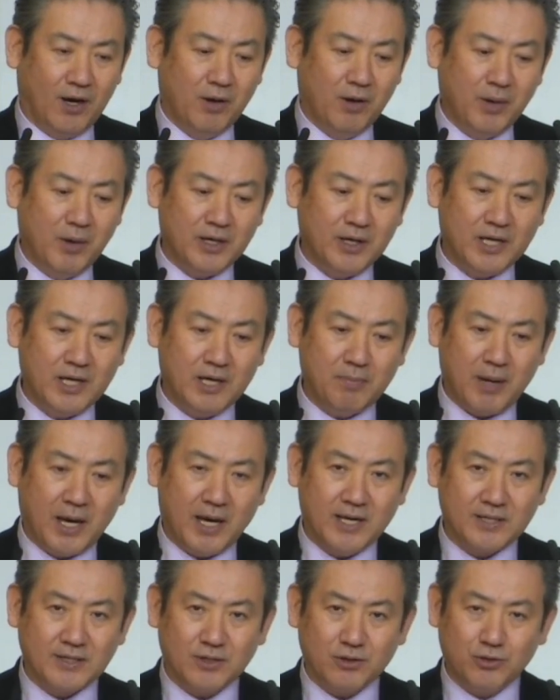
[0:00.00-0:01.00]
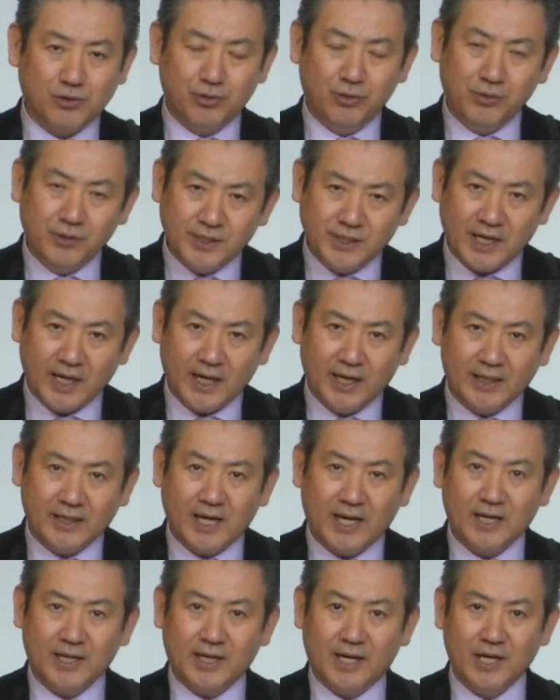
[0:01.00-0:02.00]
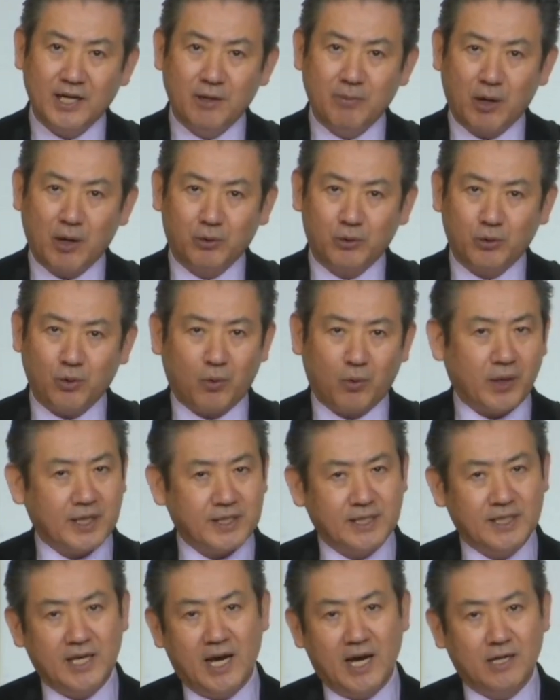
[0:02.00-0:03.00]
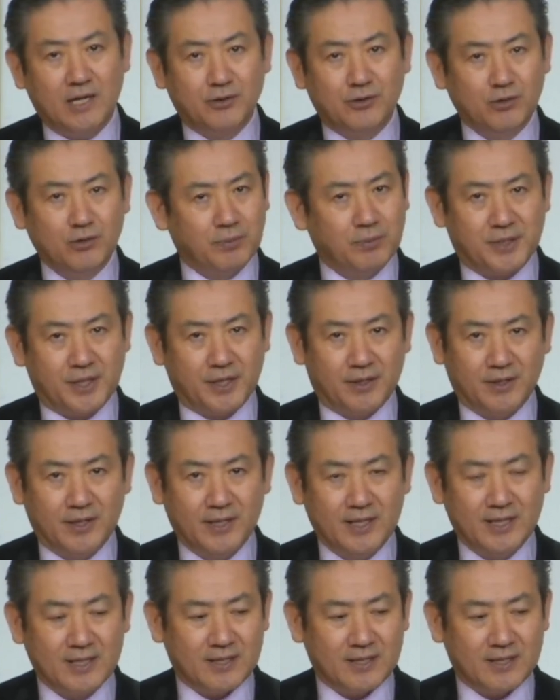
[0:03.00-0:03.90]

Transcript: 어머니 배에서 출생했다는 개념하고 똑같이 할 수는 없어요.